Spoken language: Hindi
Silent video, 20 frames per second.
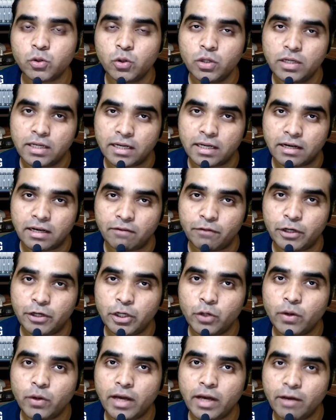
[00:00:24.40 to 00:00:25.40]
वीडियो
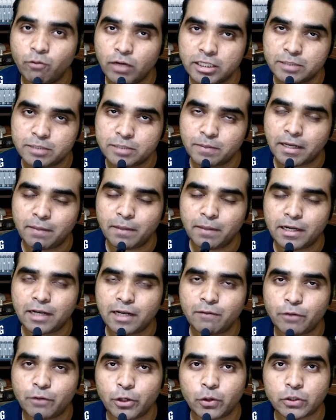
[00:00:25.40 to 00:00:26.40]
है वो एक्सपेरिमेंटल
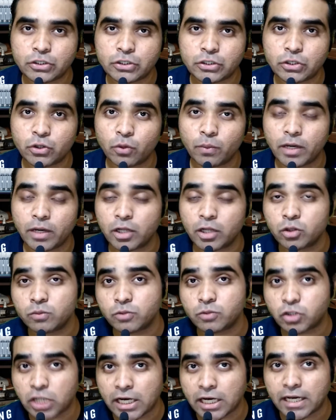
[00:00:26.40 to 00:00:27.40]
वीडियो इसी के ऊपर है तो हम
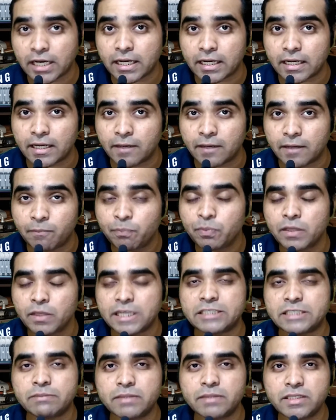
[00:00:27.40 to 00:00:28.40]
चेक करेंगे
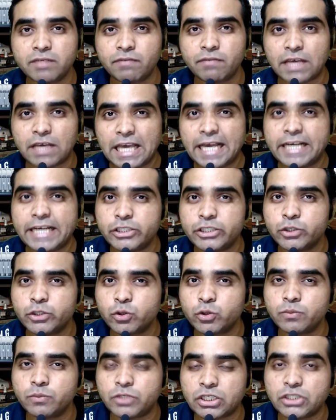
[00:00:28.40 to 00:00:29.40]
इसमें सिर्फ एक ही चीज़ को हम
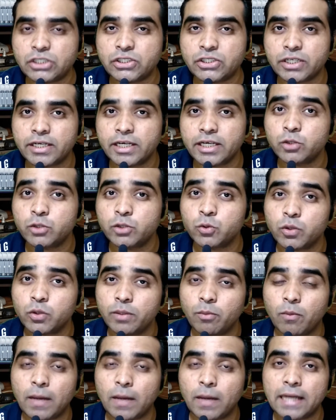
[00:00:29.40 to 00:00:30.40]
चेंज करेंगे जो कि
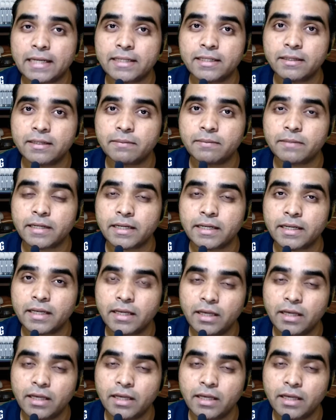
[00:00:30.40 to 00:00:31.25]
मोबाइल के अंदर हम करेंगे